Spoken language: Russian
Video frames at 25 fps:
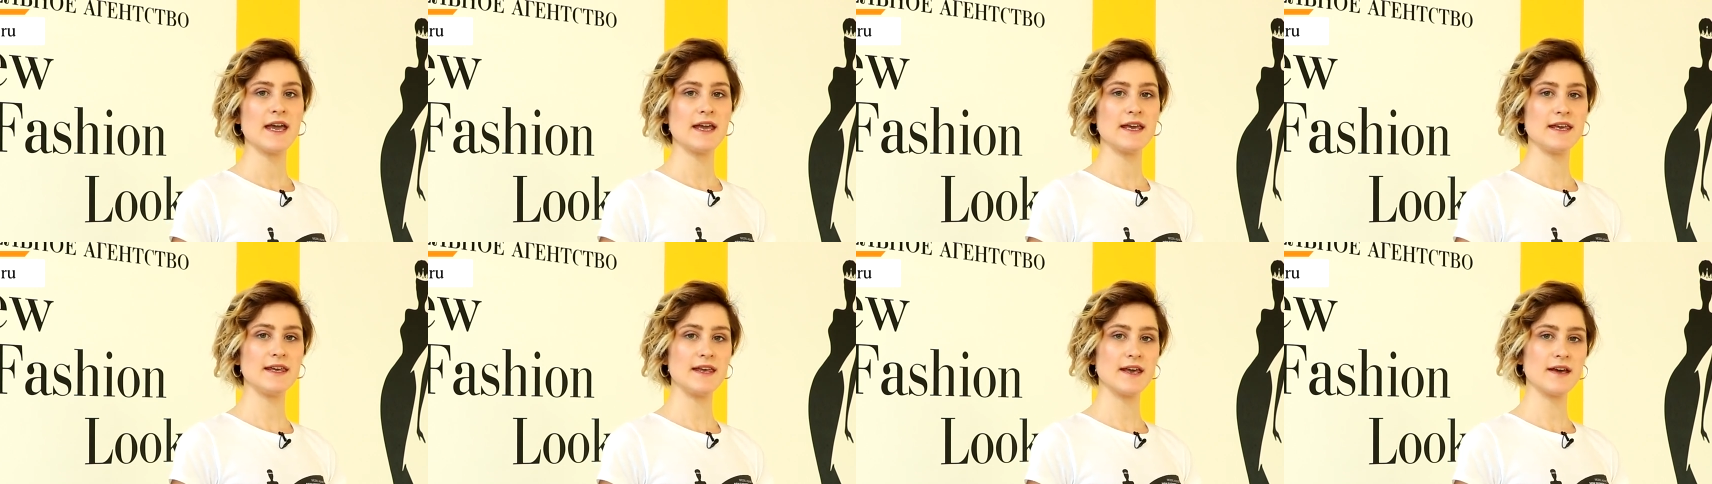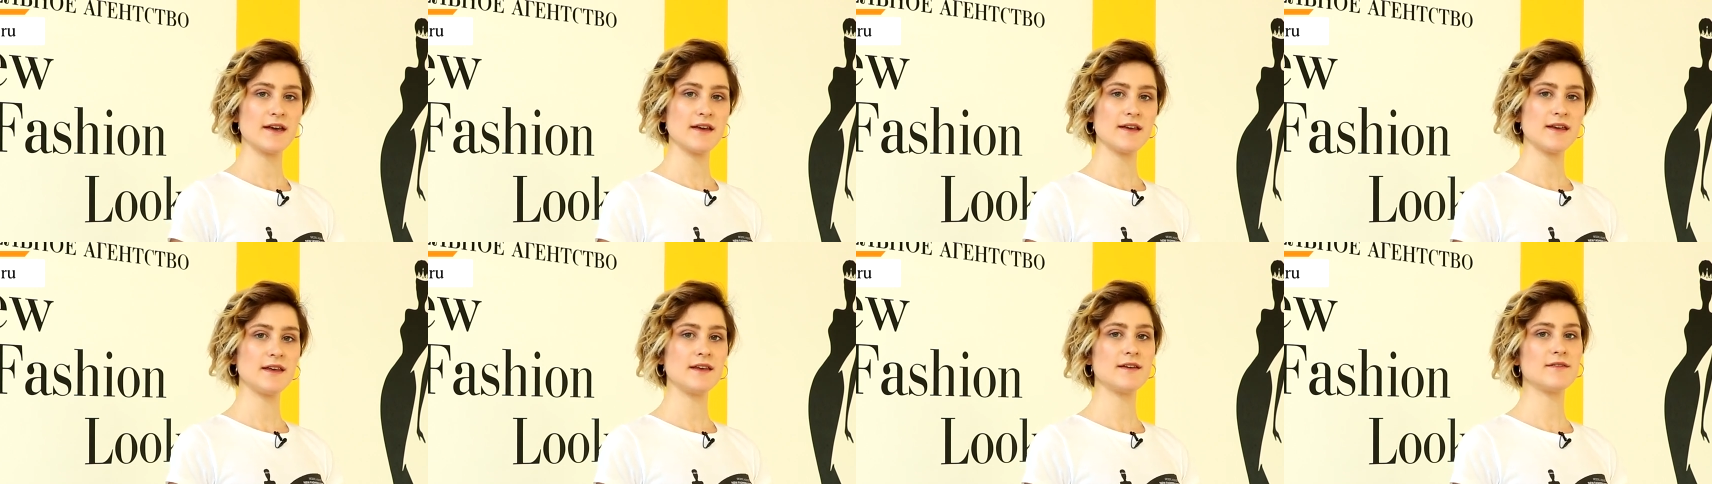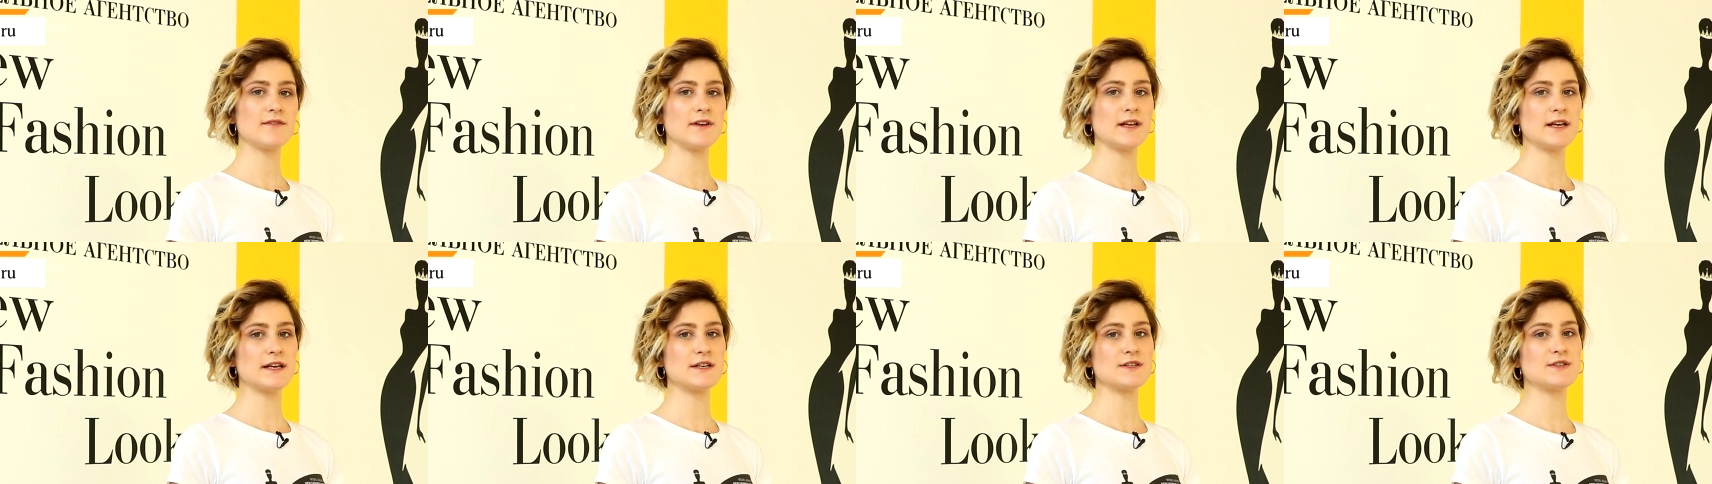Я
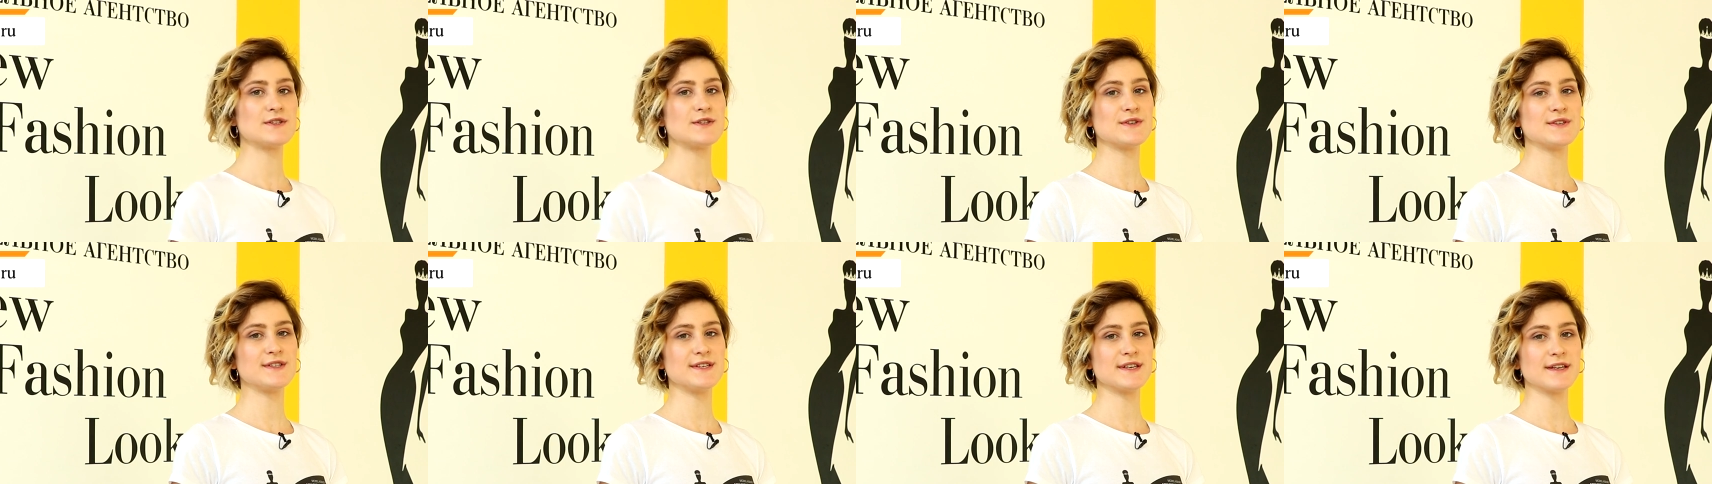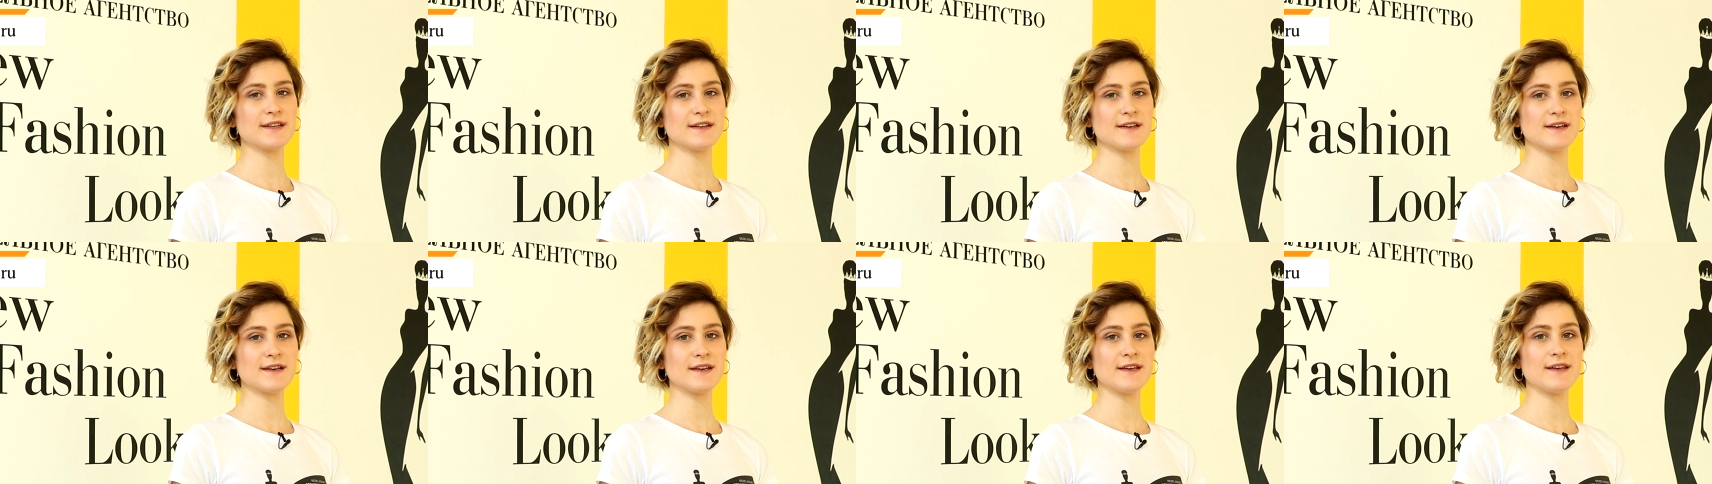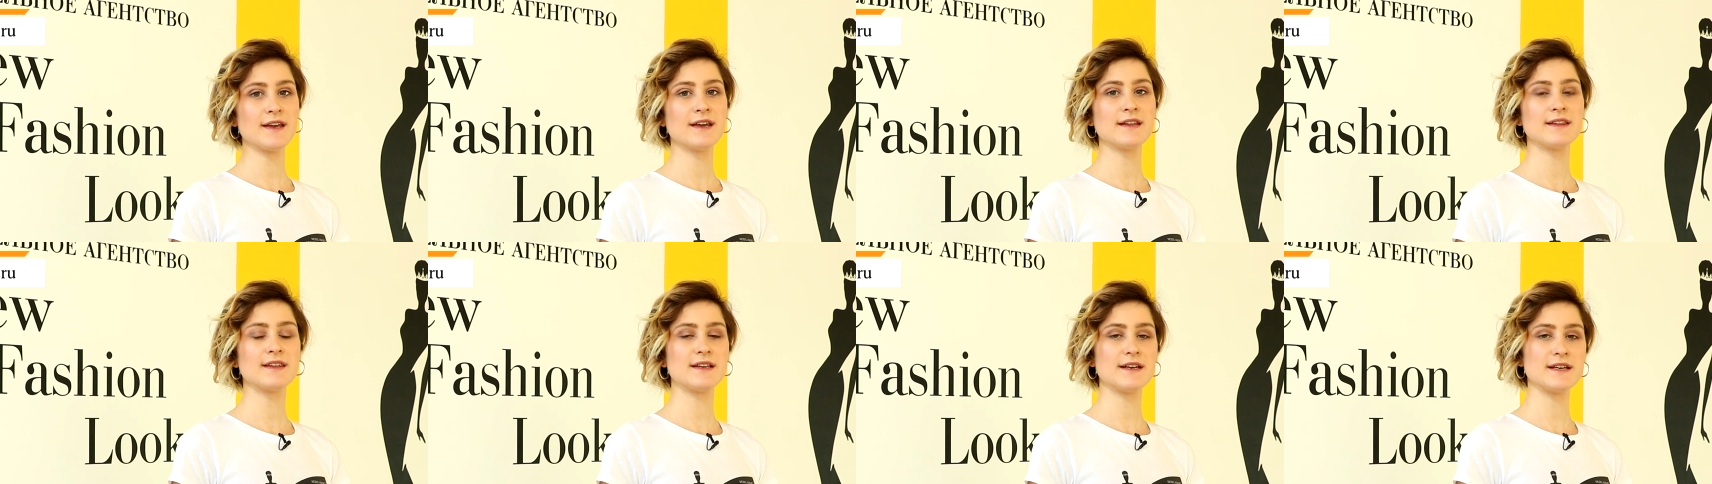являюсь
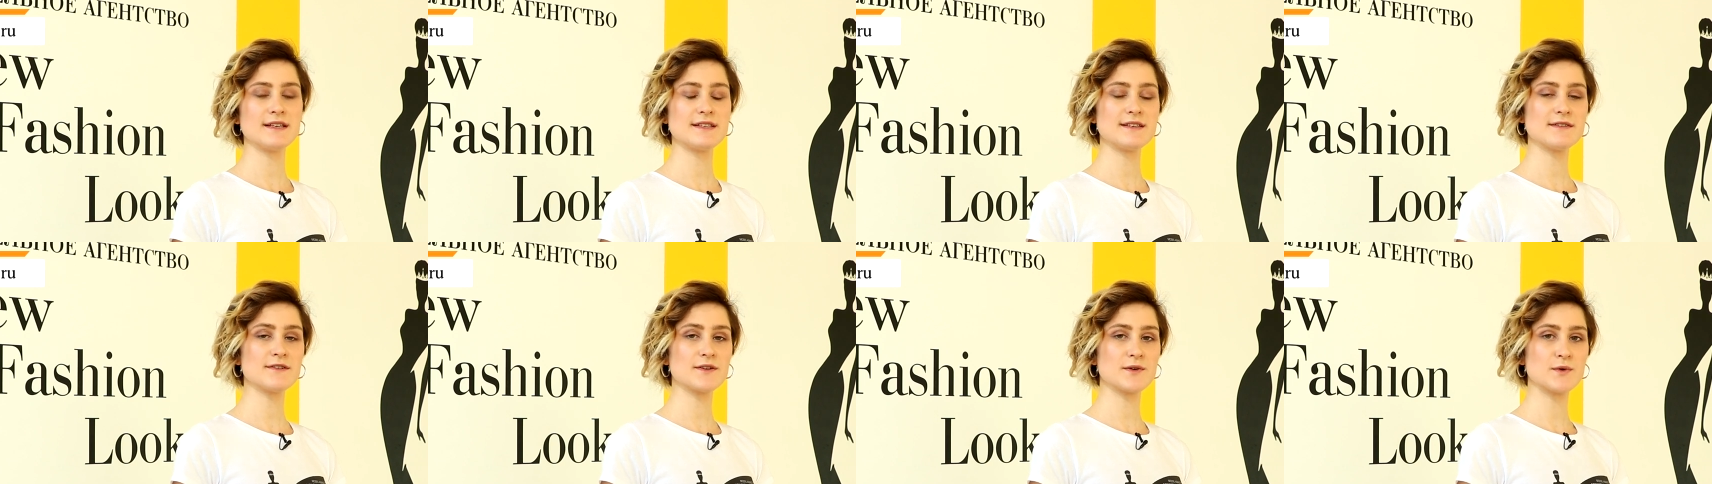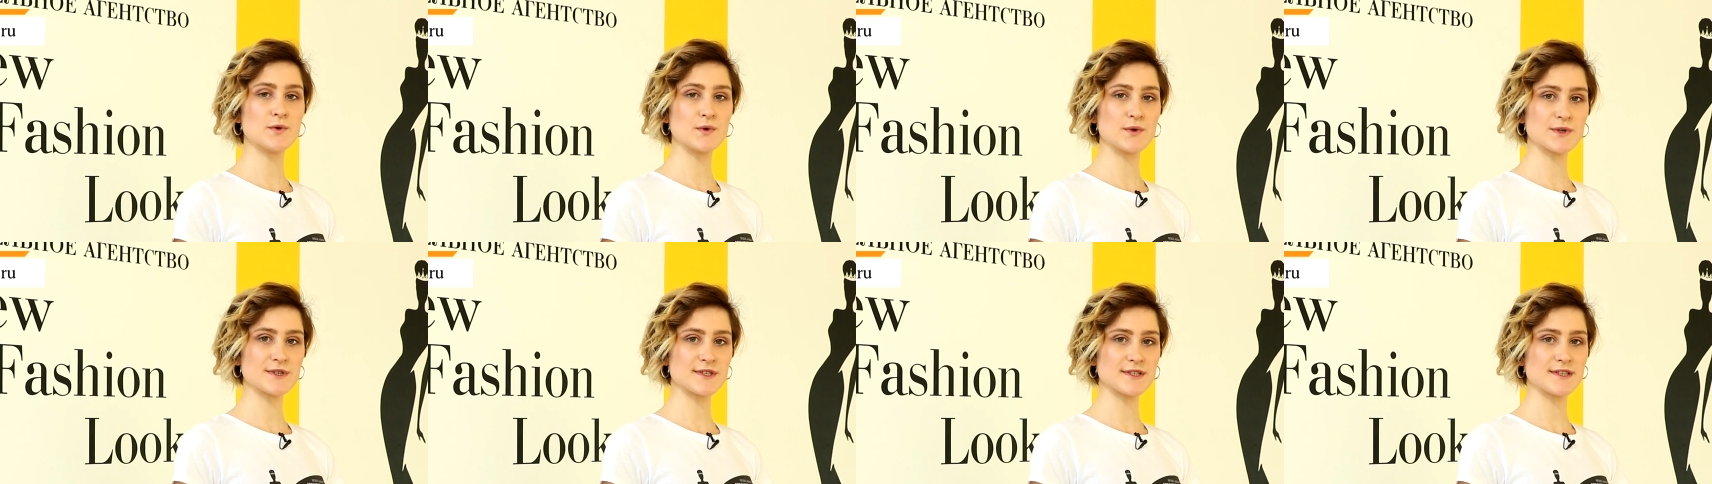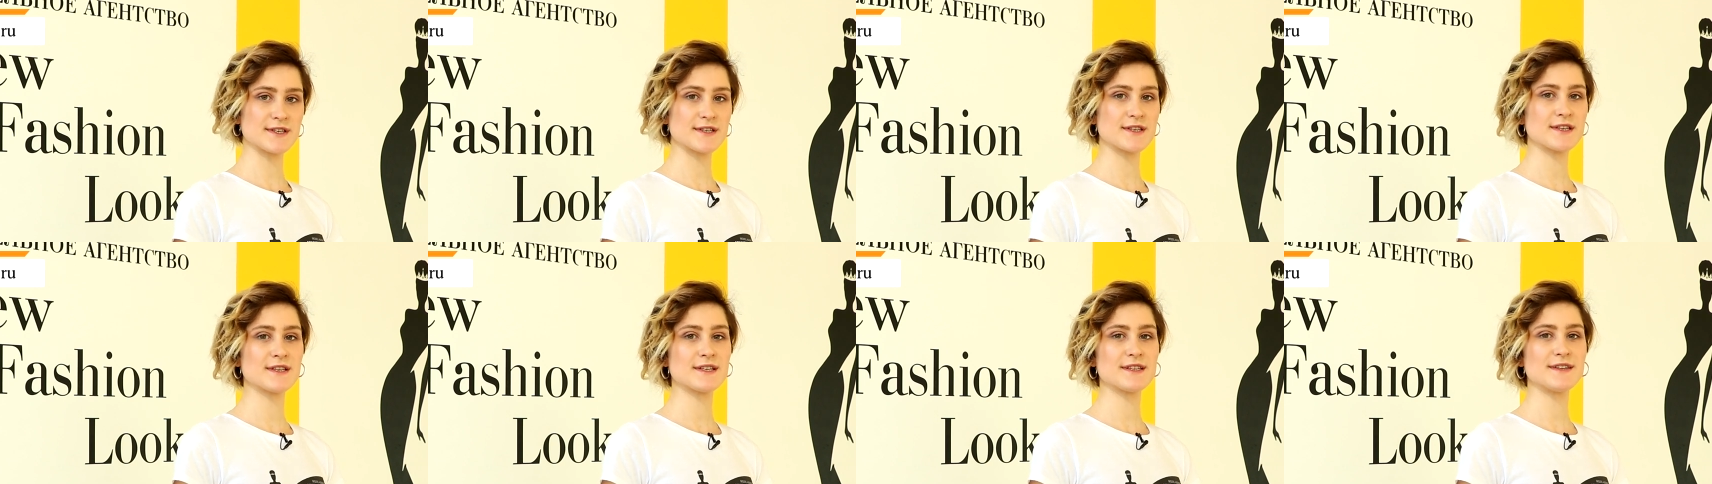студенткой третьего
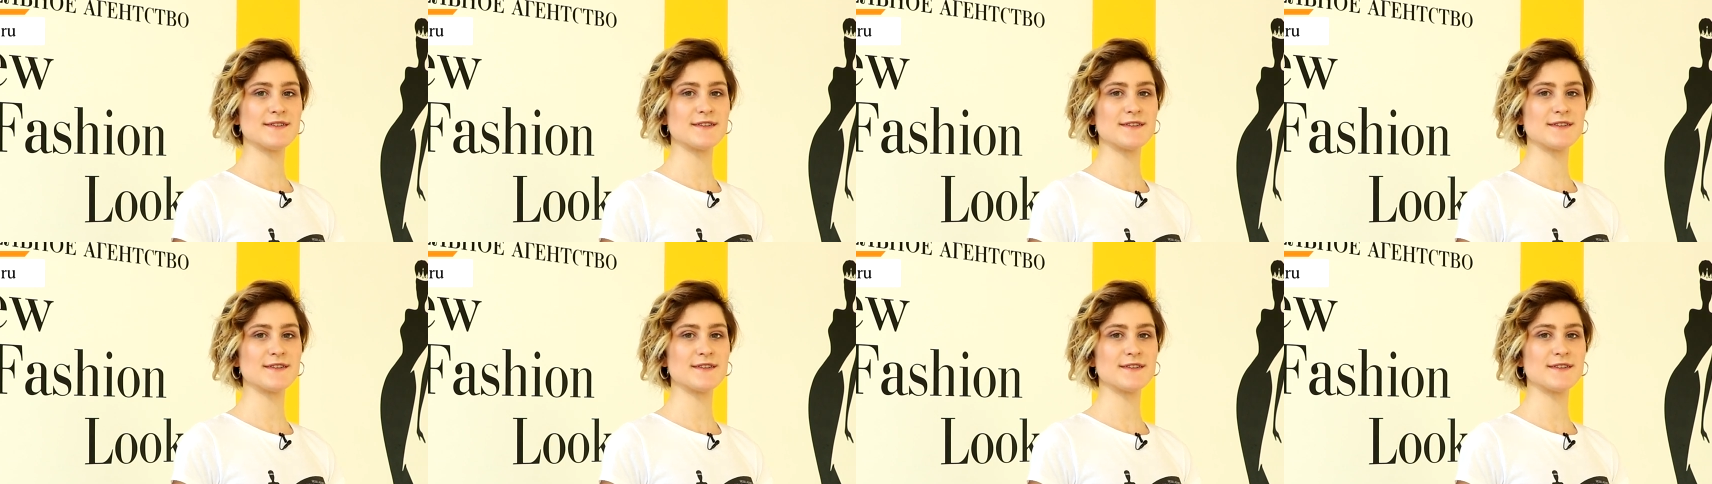курса